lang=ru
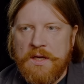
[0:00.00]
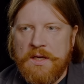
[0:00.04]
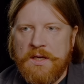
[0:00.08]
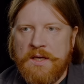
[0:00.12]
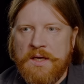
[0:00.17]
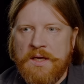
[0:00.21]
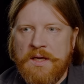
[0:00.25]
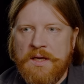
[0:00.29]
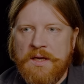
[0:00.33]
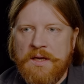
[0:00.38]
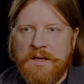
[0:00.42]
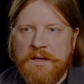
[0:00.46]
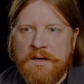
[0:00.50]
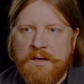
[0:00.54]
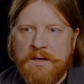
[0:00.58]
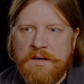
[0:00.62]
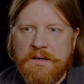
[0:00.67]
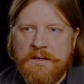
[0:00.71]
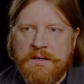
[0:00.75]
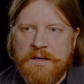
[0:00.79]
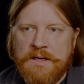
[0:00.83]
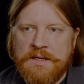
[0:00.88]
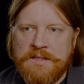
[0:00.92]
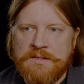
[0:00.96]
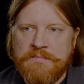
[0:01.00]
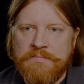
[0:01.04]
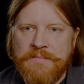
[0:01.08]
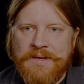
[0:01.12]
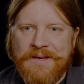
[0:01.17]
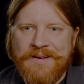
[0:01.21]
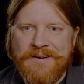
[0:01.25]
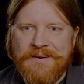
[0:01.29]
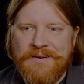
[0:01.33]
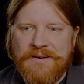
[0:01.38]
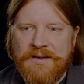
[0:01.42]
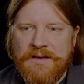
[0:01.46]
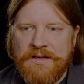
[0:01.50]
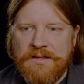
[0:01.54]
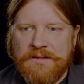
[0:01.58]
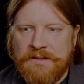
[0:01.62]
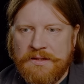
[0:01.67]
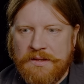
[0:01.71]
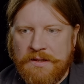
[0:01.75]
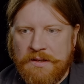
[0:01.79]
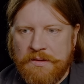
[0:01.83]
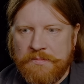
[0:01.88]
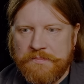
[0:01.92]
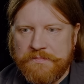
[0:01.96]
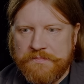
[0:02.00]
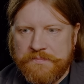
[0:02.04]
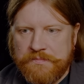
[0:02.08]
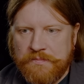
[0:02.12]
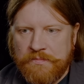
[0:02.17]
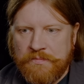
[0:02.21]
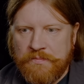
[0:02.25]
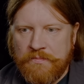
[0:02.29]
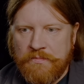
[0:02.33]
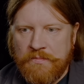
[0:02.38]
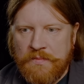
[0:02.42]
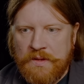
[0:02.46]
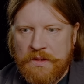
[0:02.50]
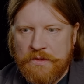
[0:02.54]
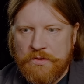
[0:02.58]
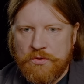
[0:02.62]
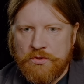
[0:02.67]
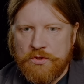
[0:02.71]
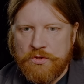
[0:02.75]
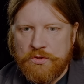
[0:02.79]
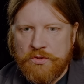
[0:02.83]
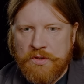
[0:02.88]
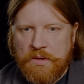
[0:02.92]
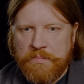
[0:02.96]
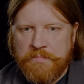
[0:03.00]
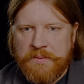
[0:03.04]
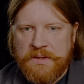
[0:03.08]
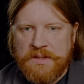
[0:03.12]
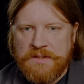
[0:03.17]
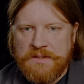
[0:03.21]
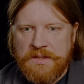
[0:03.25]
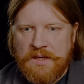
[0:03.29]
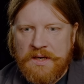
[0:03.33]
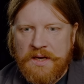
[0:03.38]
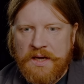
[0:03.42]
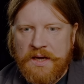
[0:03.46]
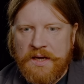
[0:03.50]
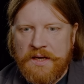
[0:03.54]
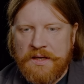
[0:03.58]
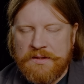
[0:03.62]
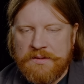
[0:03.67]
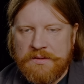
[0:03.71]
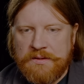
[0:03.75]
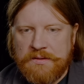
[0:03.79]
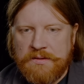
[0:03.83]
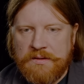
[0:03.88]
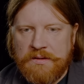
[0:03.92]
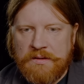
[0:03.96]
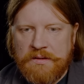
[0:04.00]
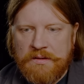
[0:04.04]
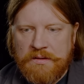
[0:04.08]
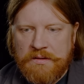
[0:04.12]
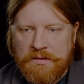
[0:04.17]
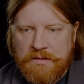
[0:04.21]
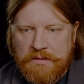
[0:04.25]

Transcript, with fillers: и э, размер это то, что определяет э,